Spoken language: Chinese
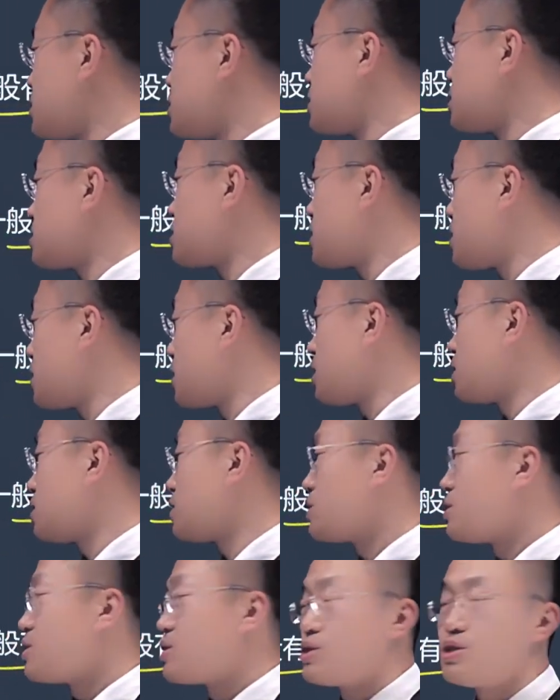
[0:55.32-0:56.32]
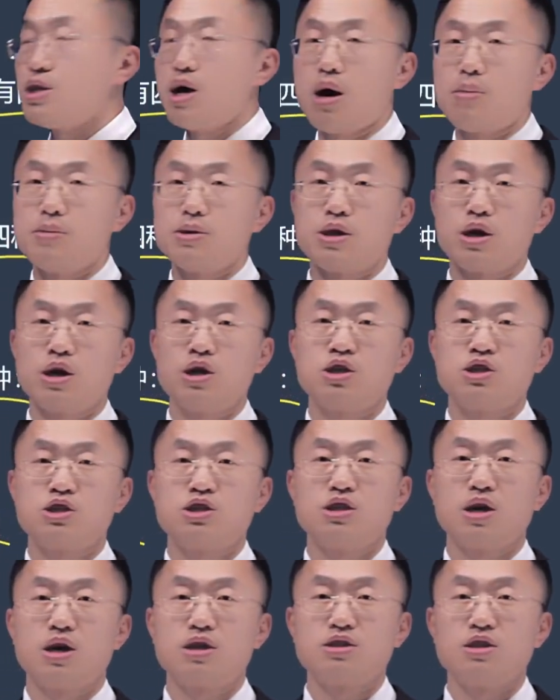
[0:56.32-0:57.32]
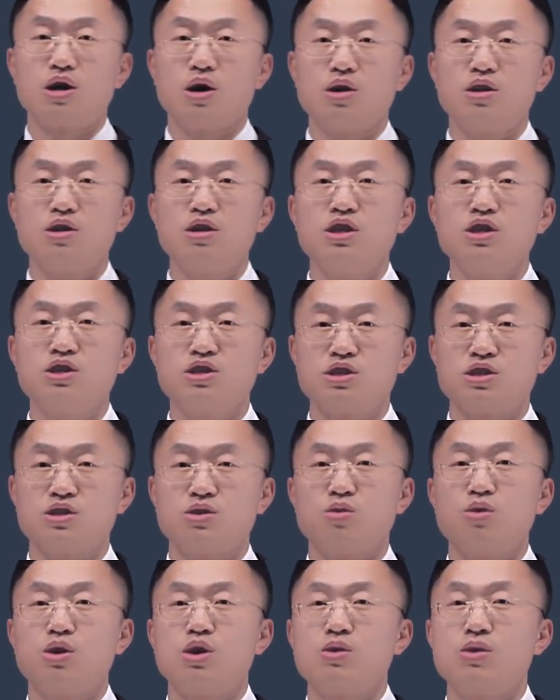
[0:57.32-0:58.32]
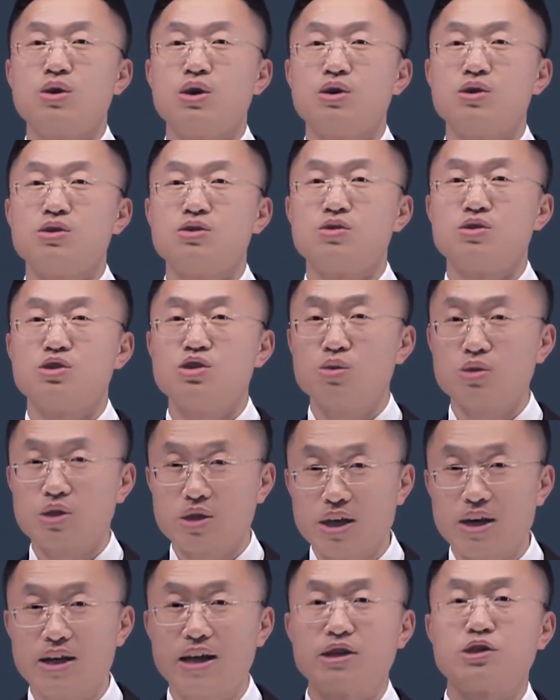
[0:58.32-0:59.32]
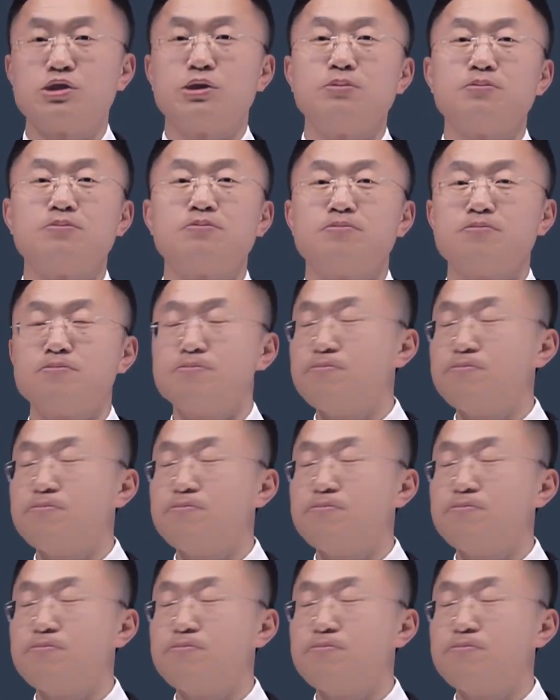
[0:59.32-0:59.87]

性的项目呢是按照历史汇率，就是旧的那个来折。